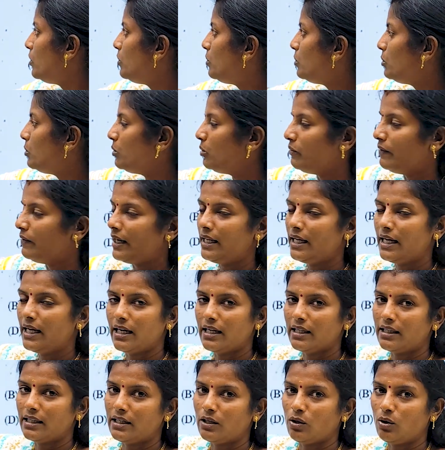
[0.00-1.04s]
டூ வெளியே
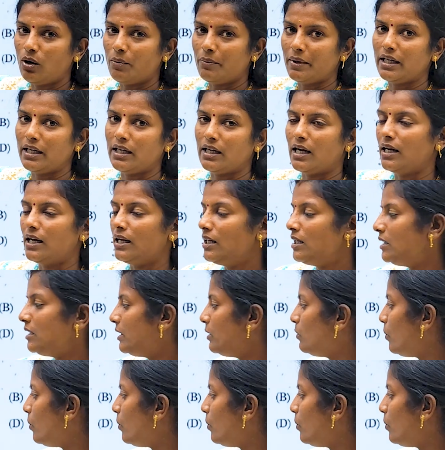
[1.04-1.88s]
எடுத்துட்டோம் அப்படிங்கிறனால